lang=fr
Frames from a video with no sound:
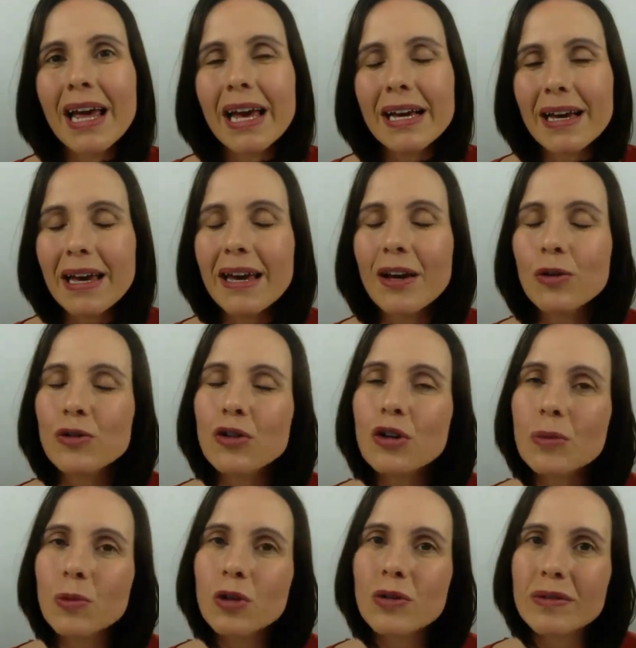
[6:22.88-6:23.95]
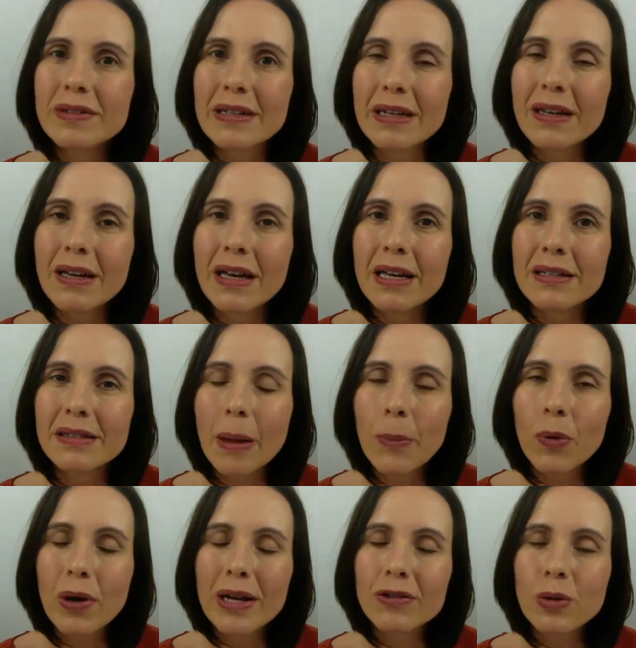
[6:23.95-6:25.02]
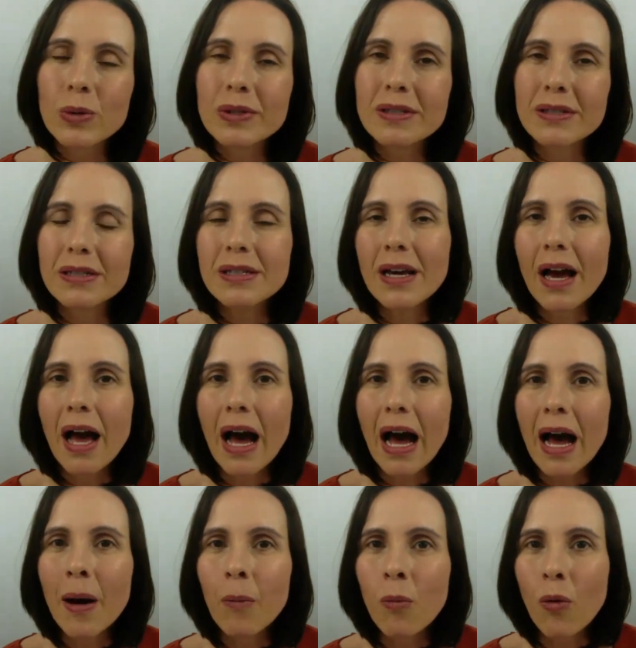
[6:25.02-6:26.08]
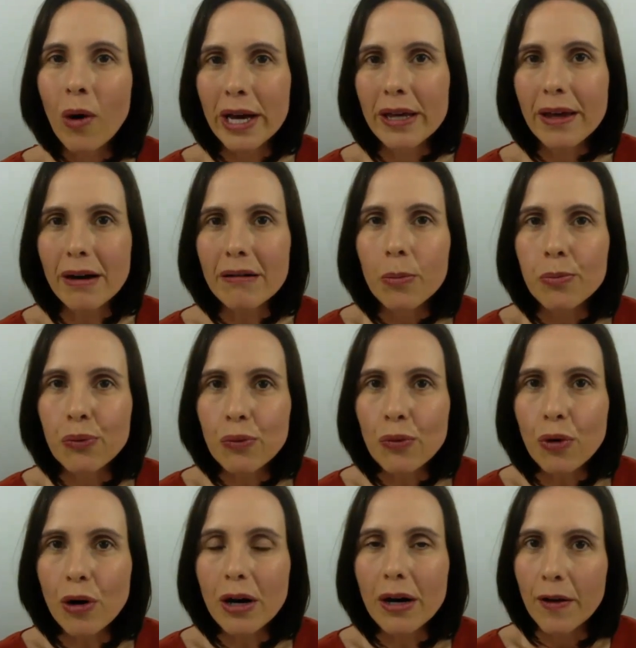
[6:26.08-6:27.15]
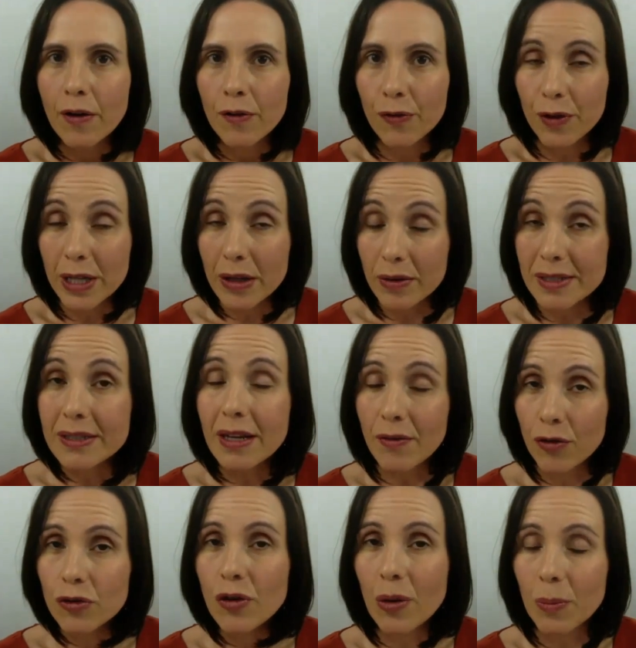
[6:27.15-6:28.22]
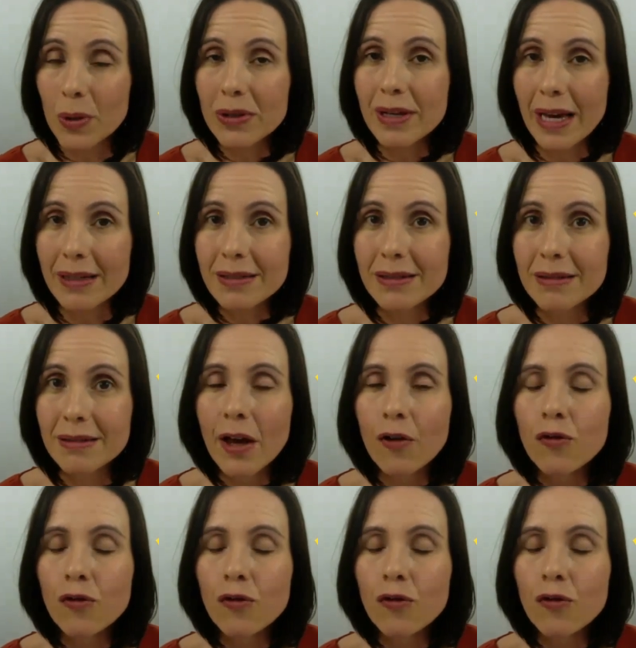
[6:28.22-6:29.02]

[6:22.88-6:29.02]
créer une communauté, ça peut être aussi un moyen pour financer votre podcast.